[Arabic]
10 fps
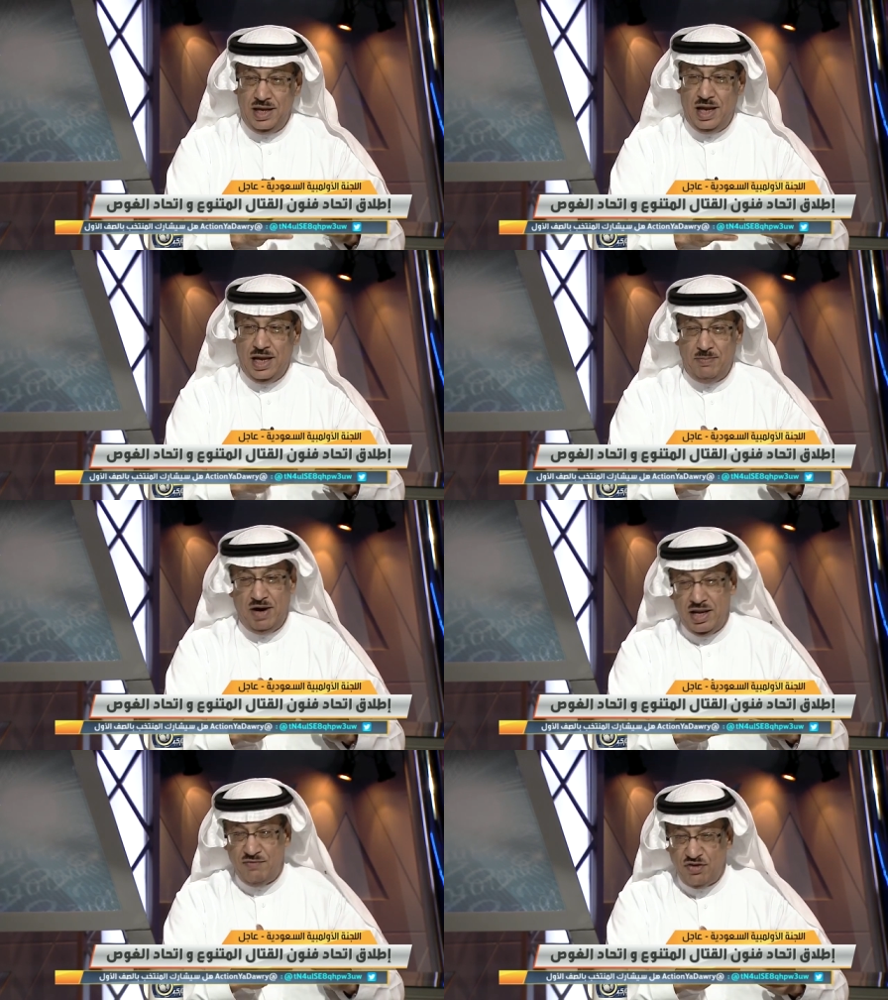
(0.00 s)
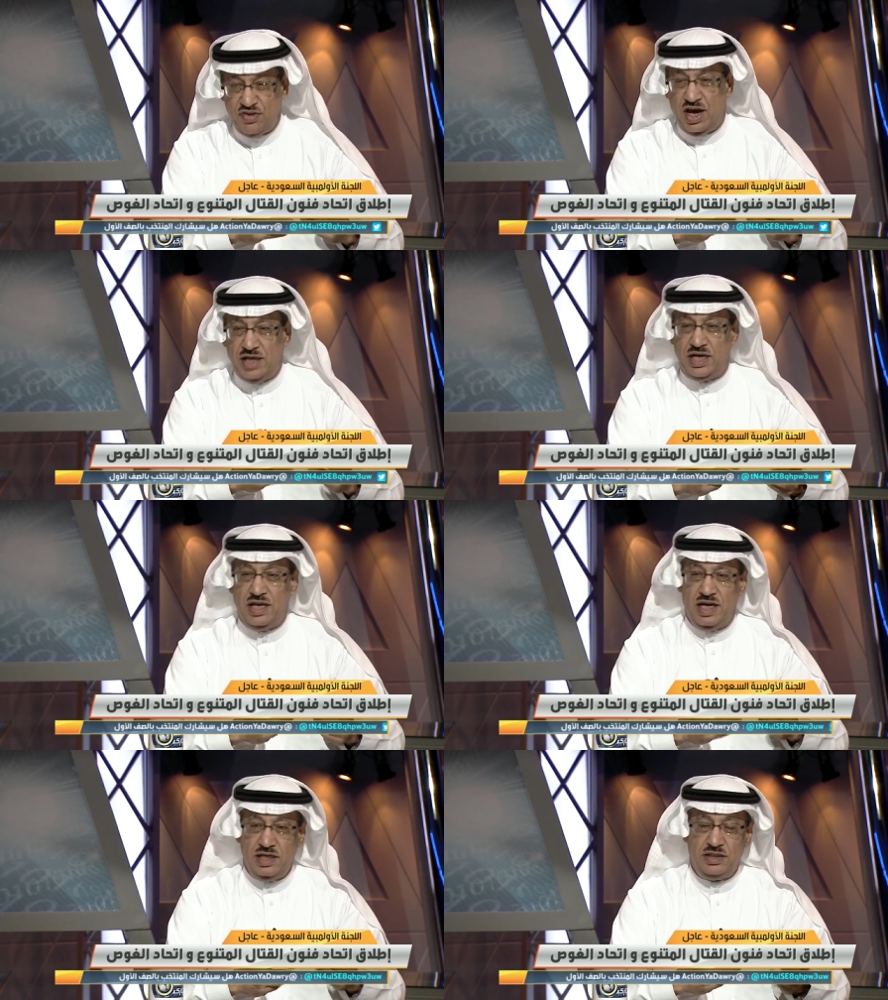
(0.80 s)
يعني يبغى لنا فترة
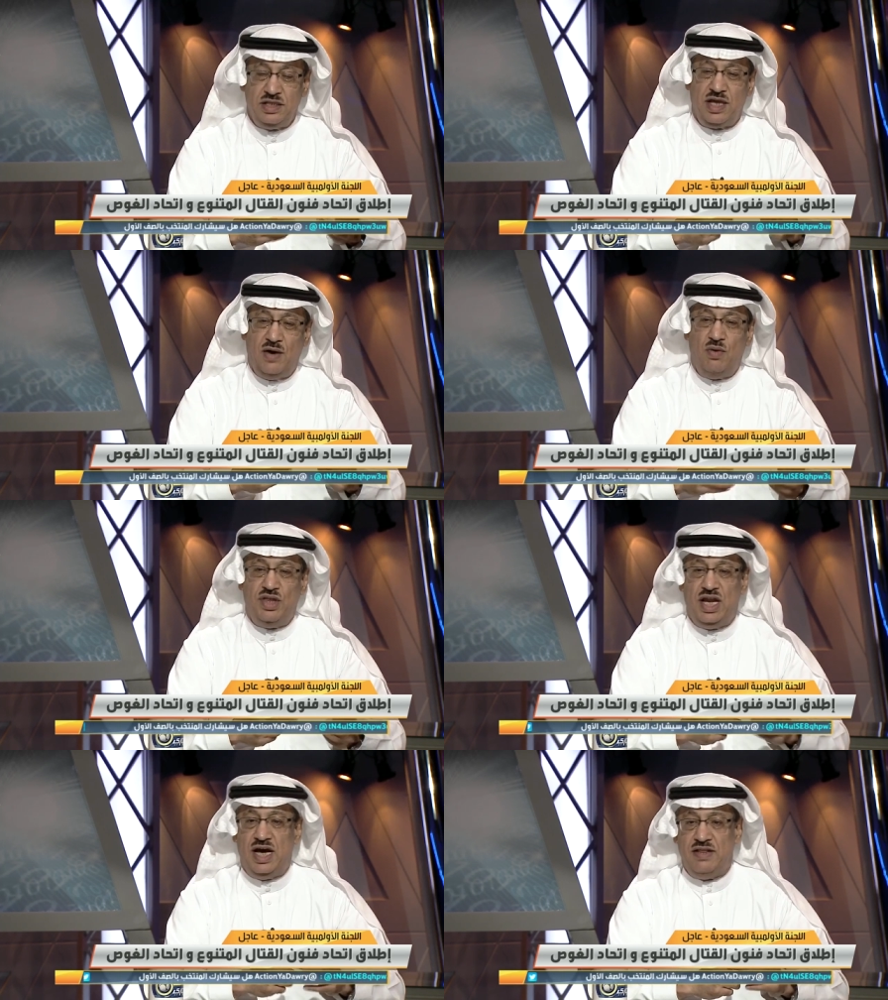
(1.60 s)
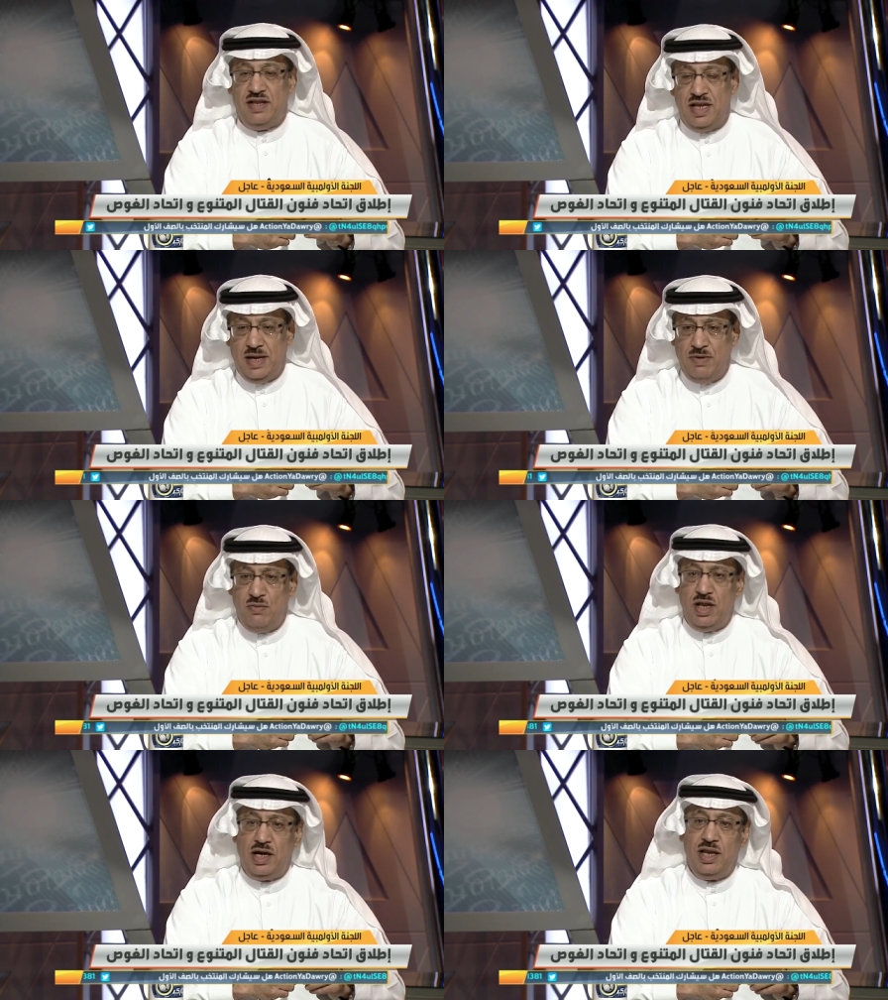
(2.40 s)
عشان إيش نتعود على هذه اللعبة
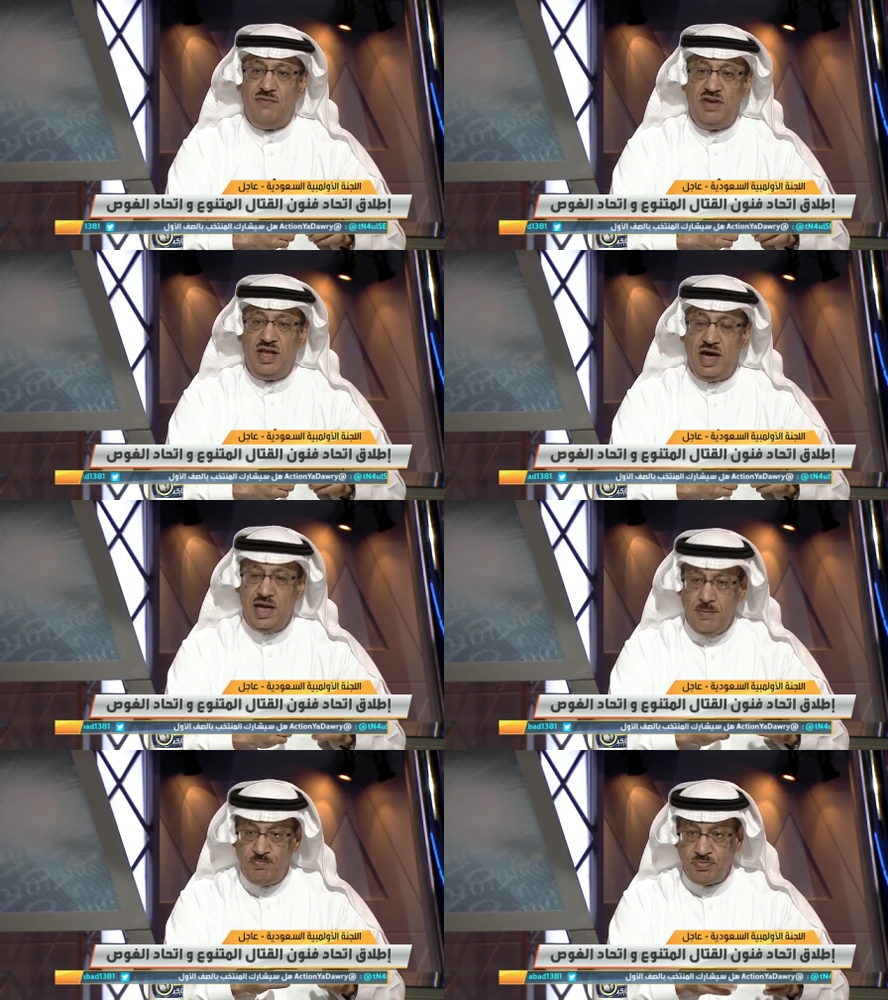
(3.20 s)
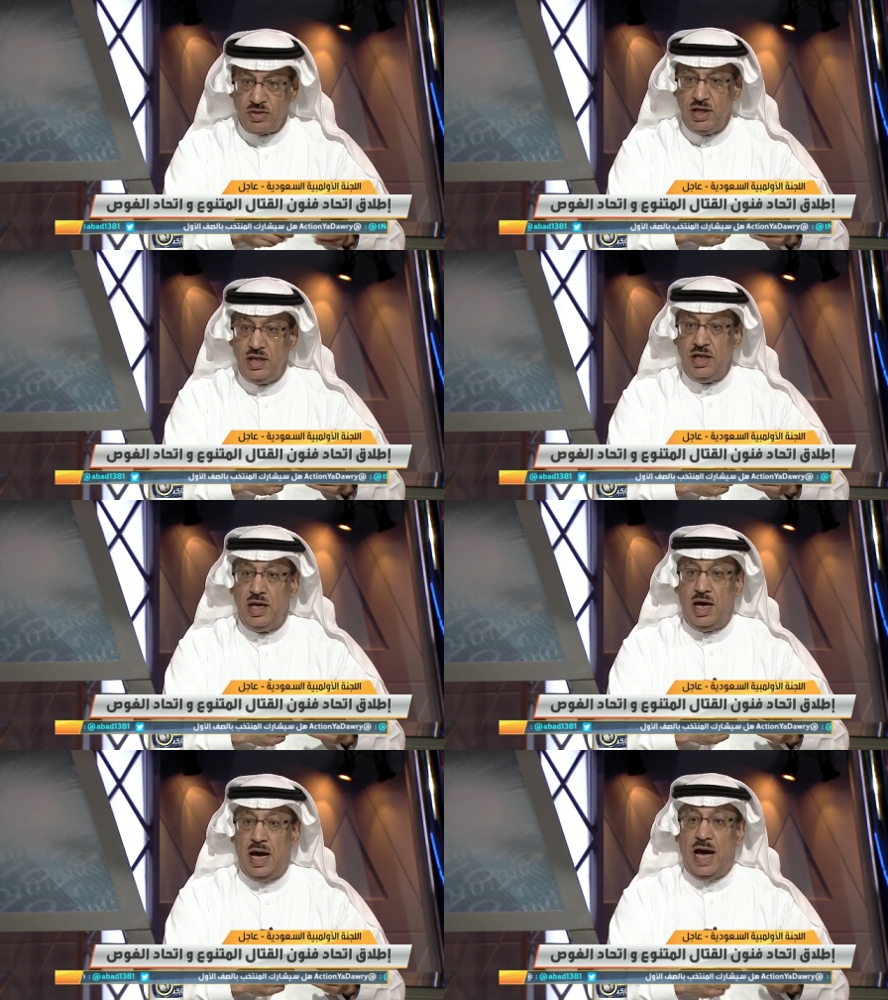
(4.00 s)
ولكنها في النهاية
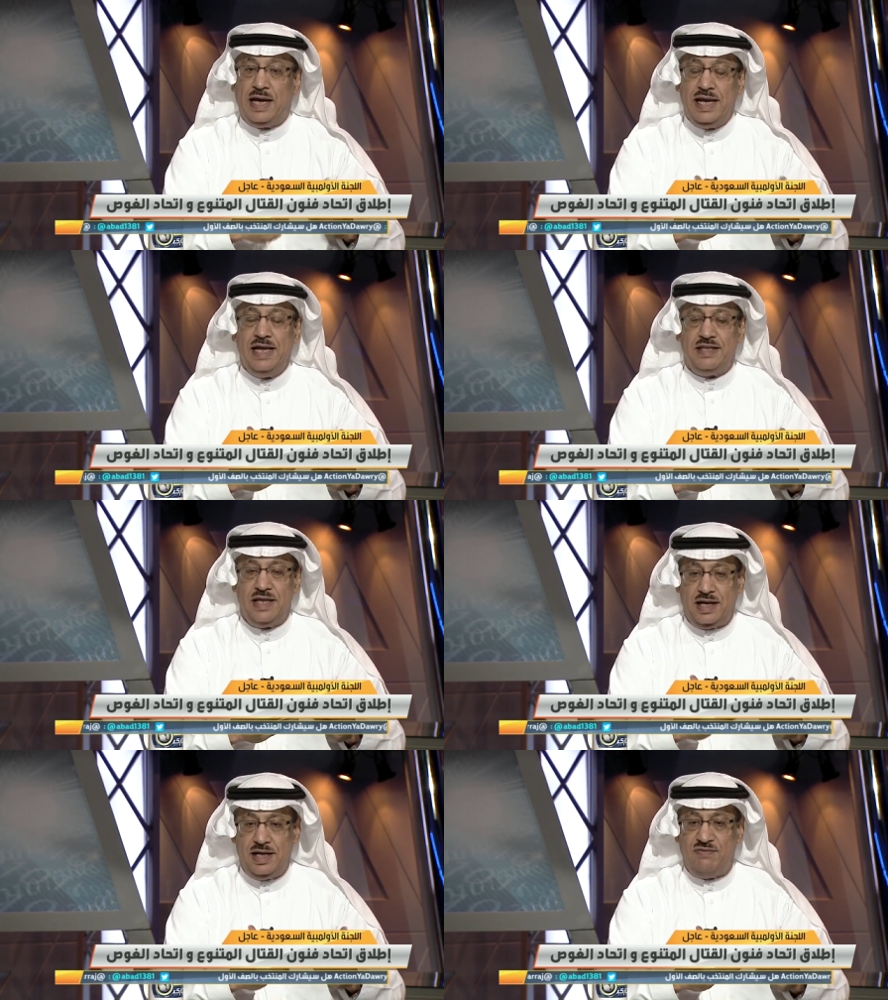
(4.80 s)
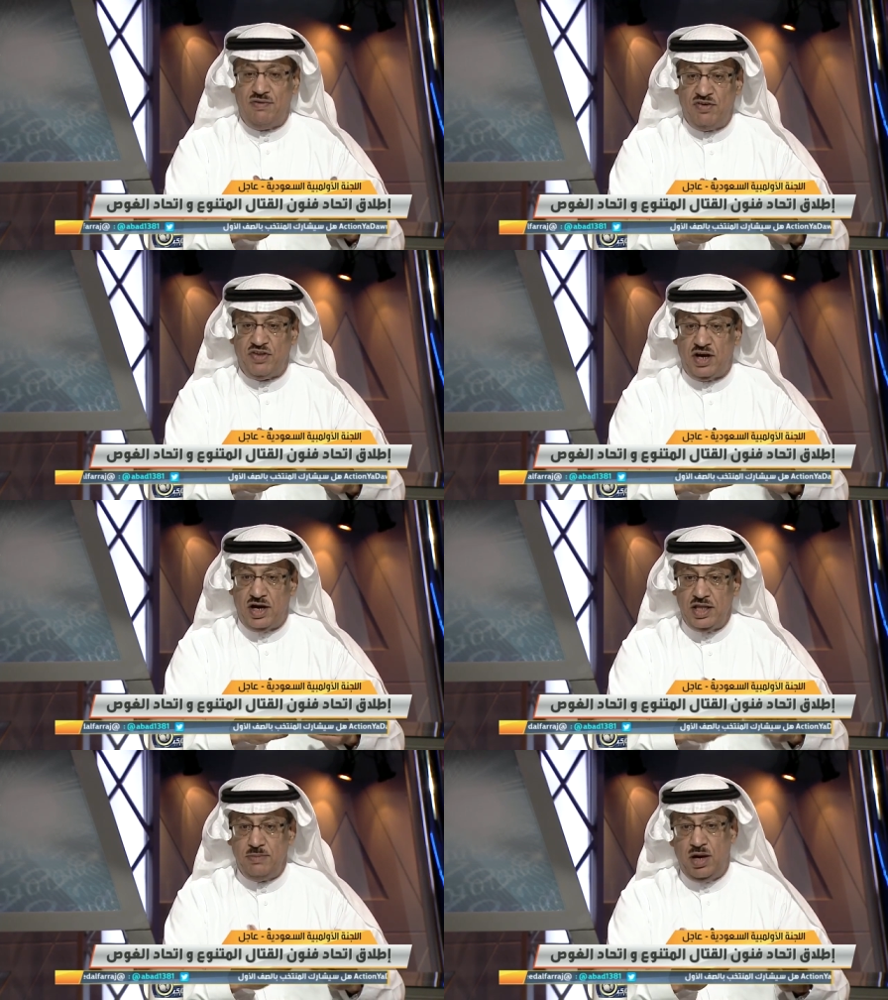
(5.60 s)
أكيد أكيد في الفترة
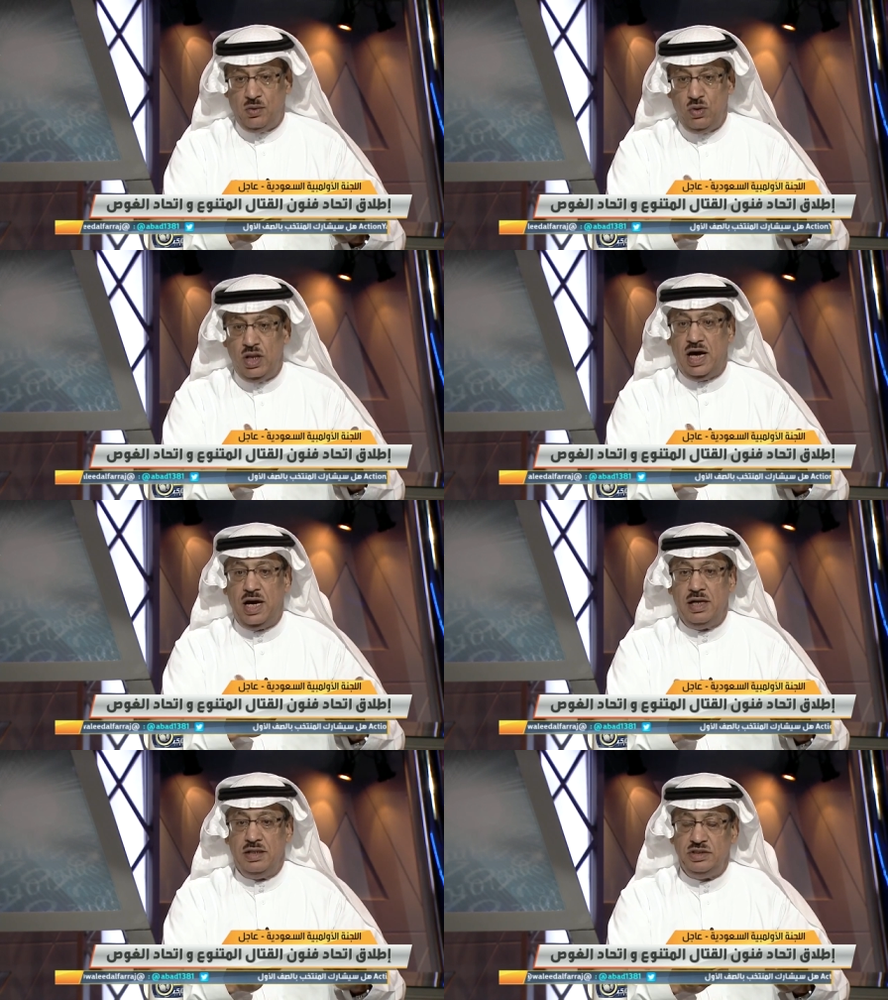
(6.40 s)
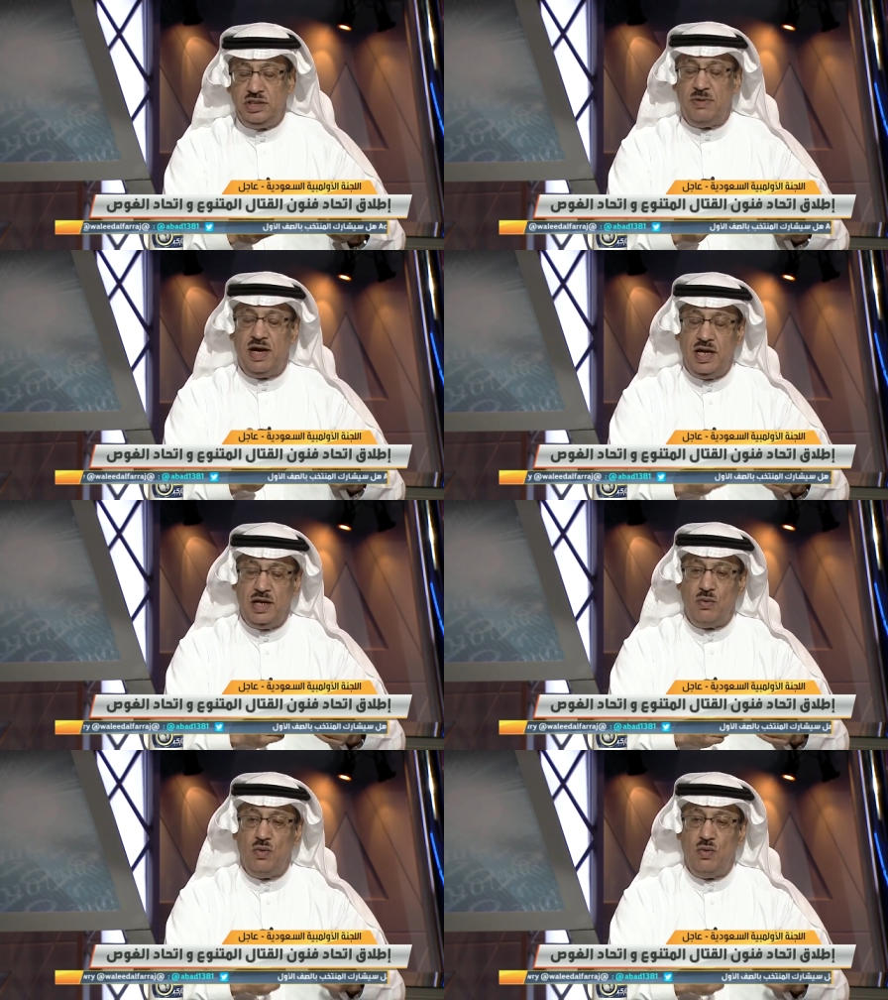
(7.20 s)
القادمة حيكون لها جماهير نعم.